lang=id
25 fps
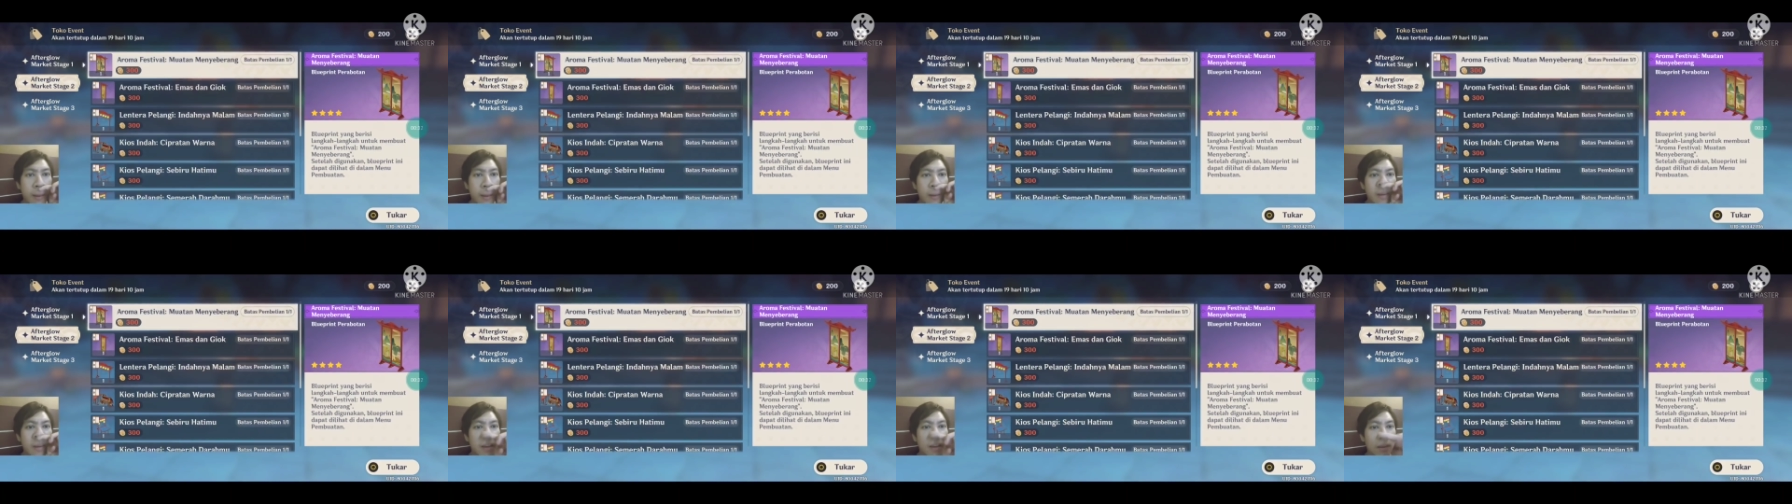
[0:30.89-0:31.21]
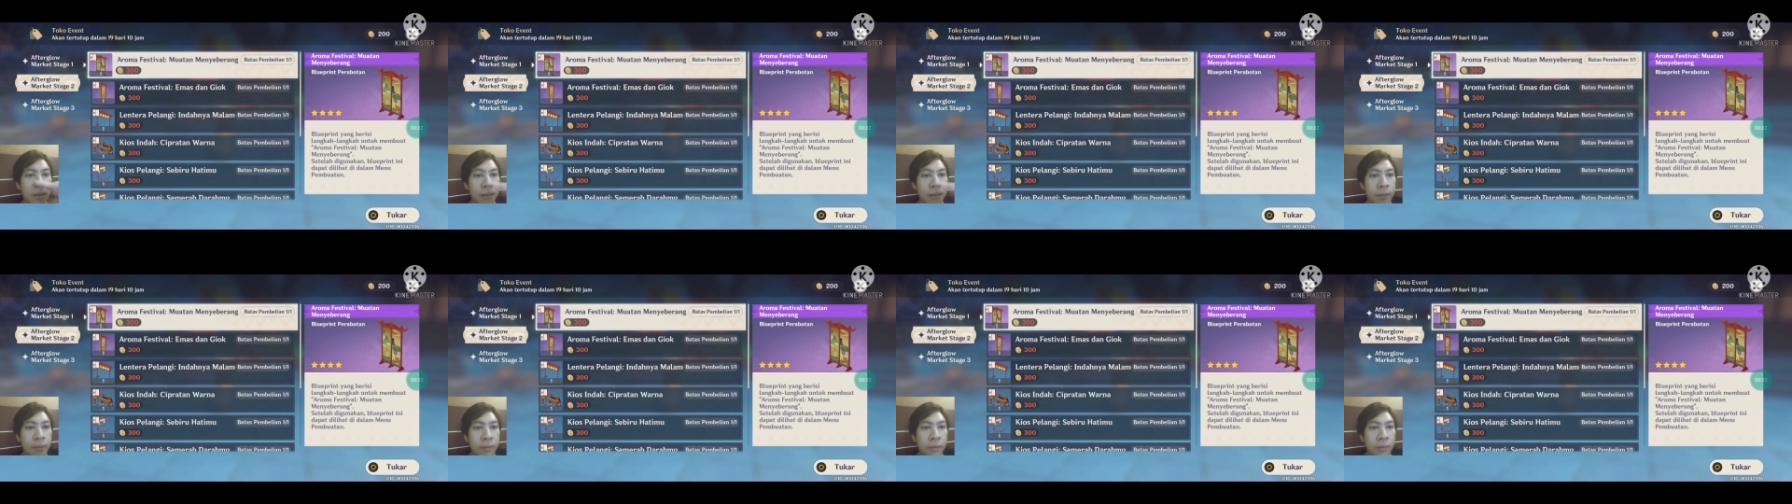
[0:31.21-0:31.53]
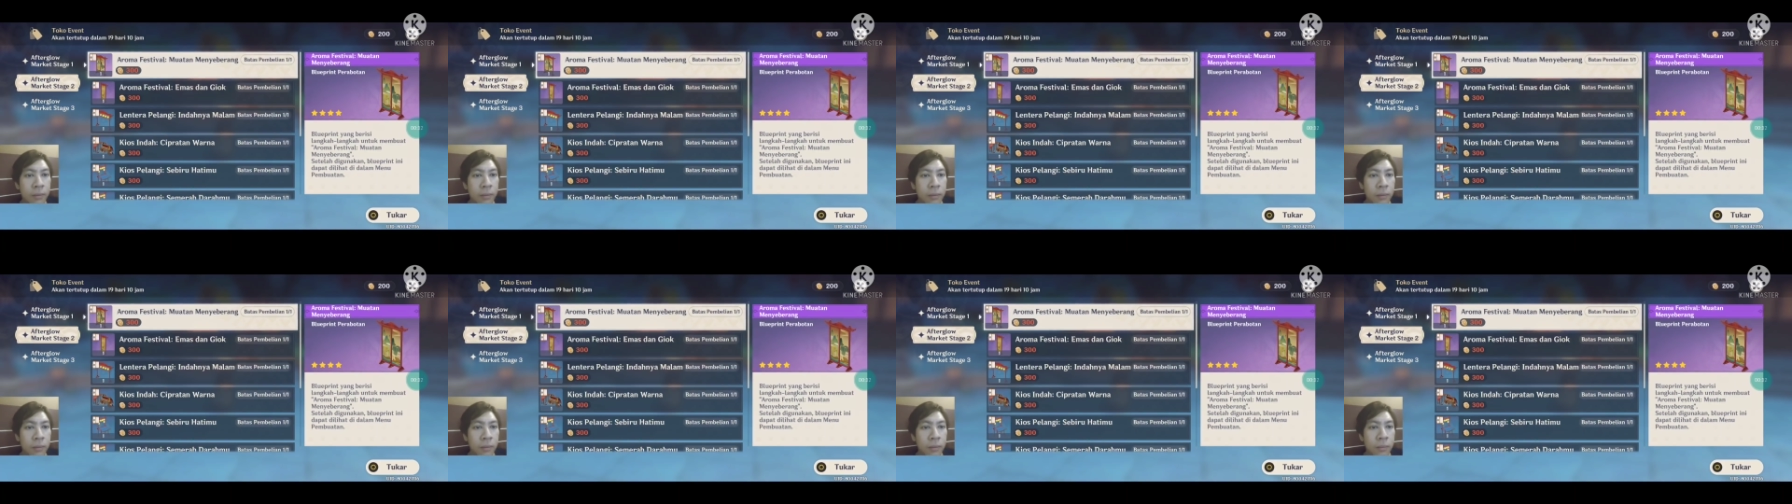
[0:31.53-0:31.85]
apa?
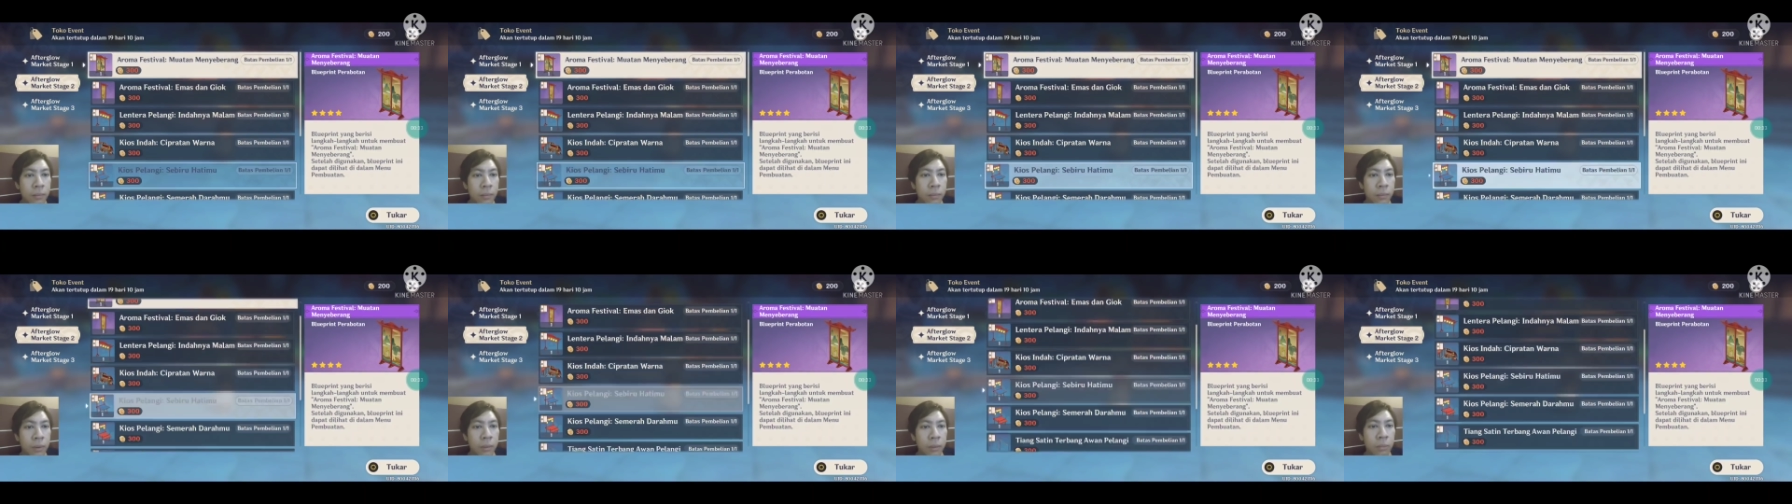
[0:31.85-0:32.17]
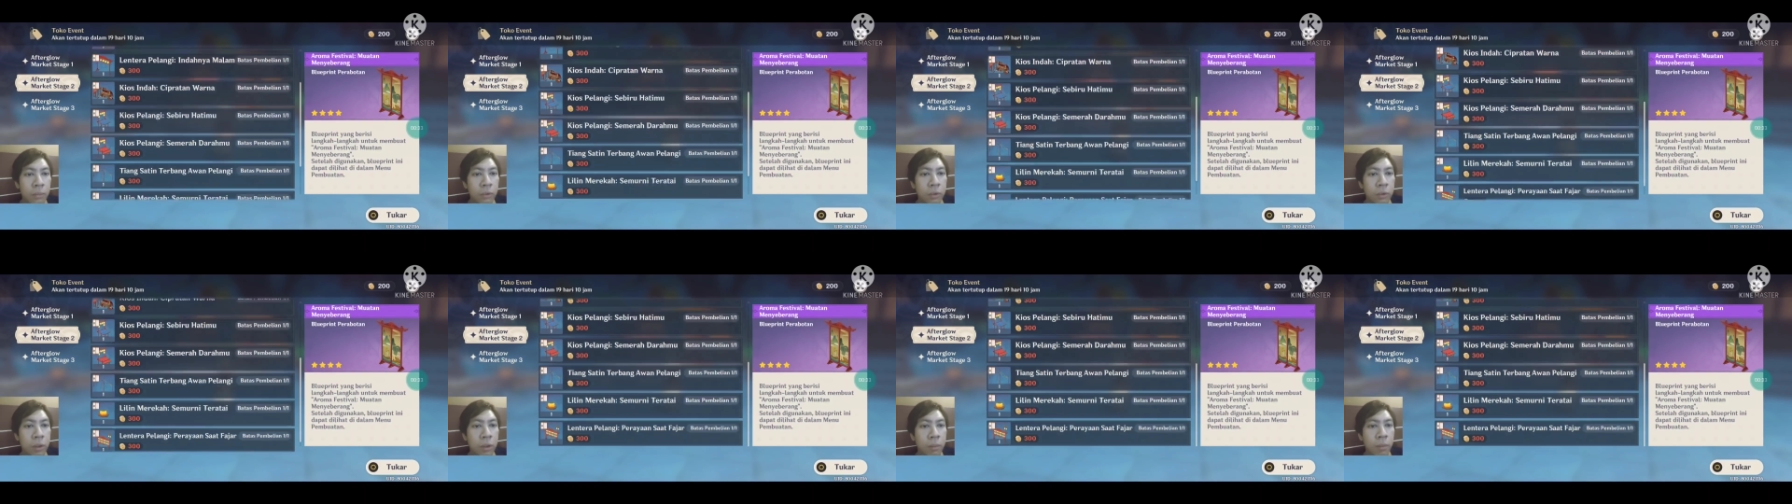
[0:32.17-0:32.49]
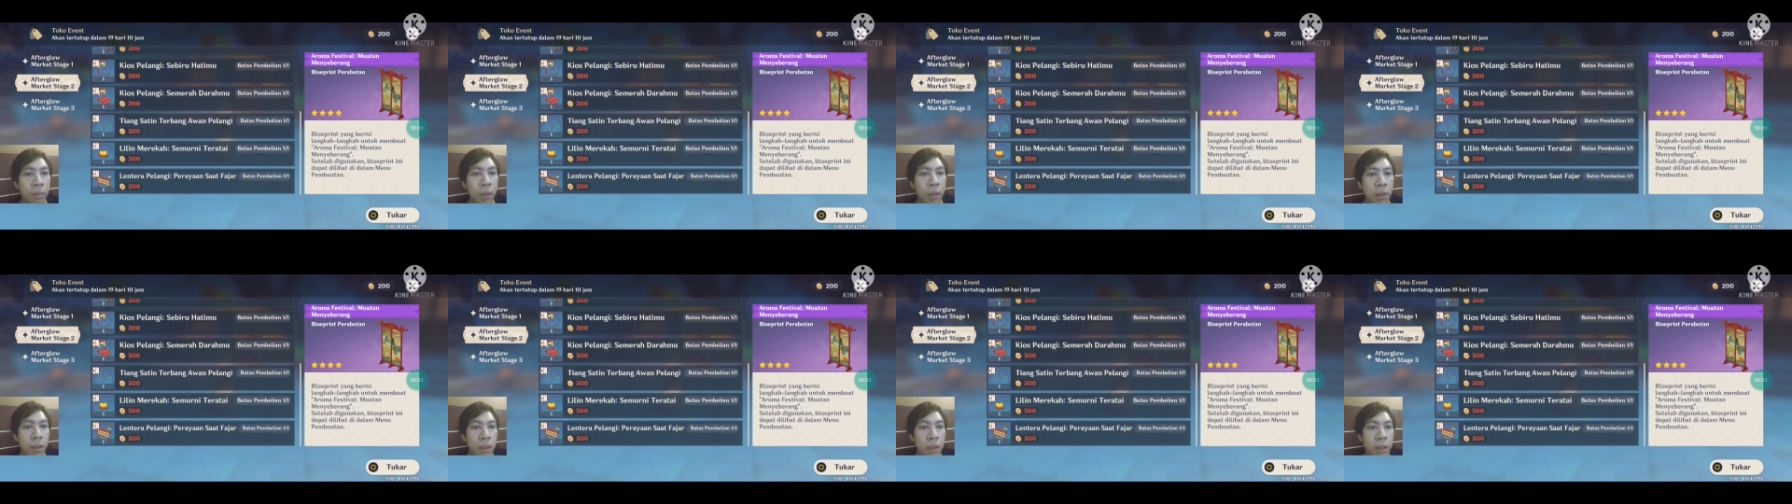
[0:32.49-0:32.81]

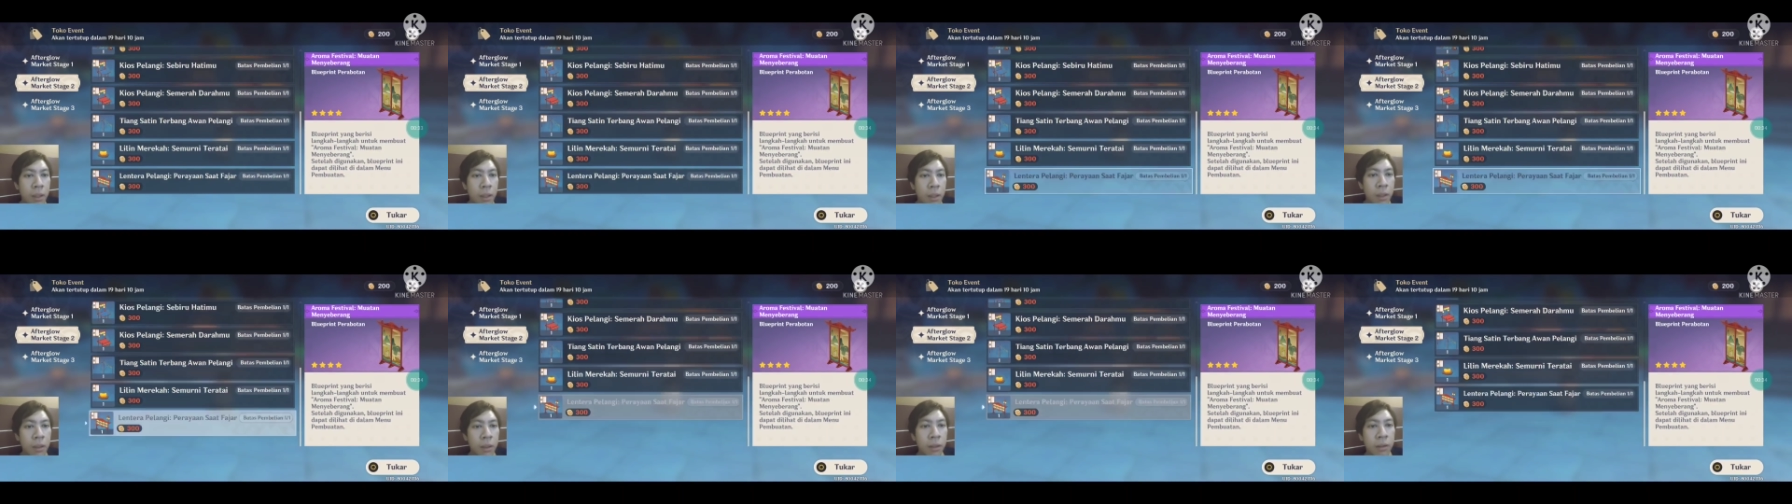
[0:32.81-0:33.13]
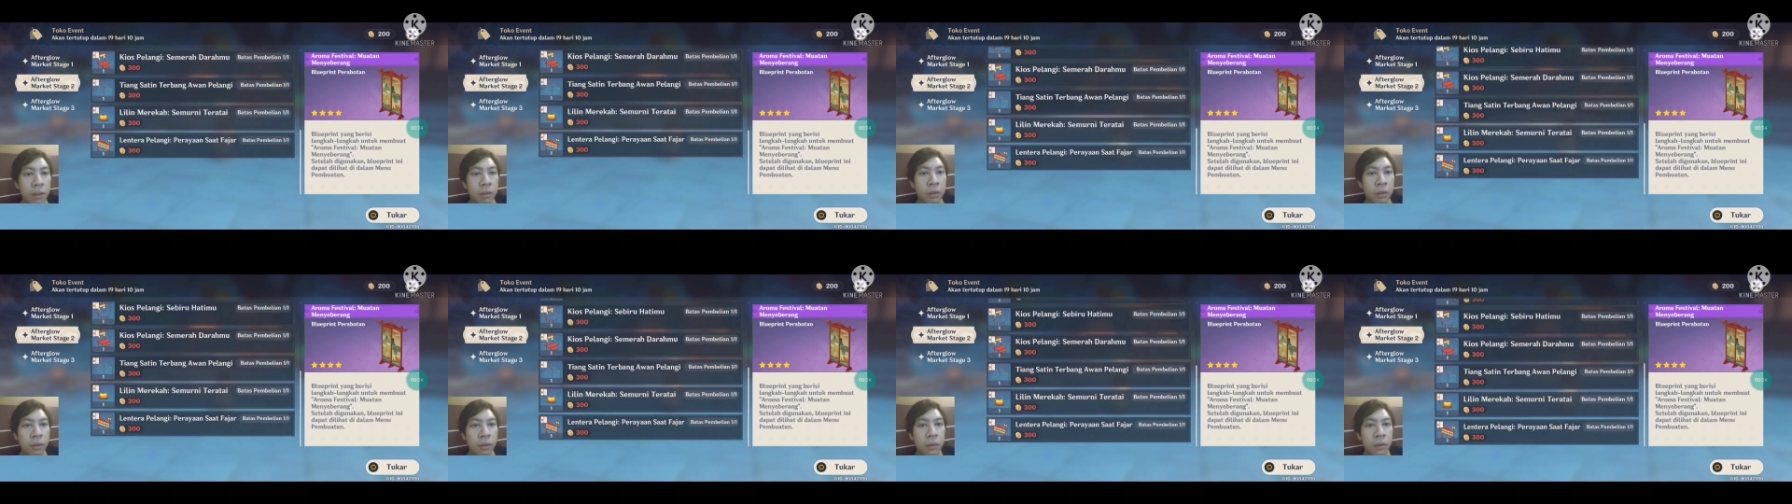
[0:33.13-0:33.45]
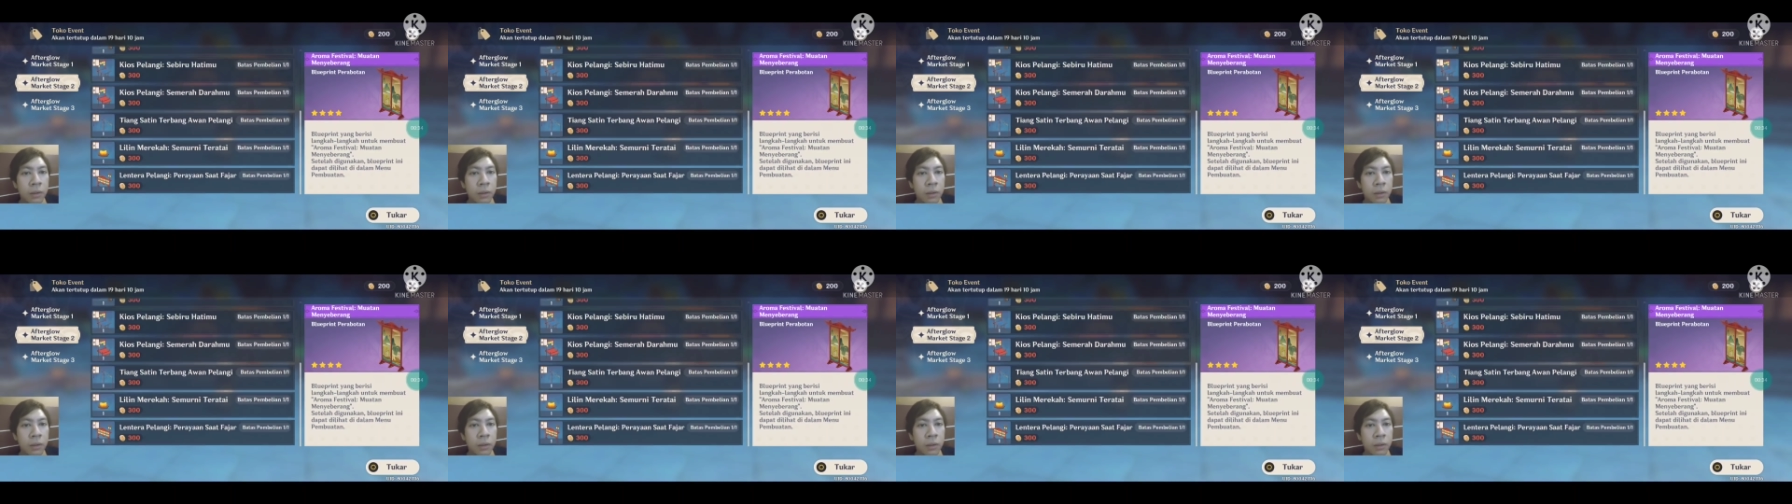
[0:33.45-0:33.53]
Perabotan banyak ya.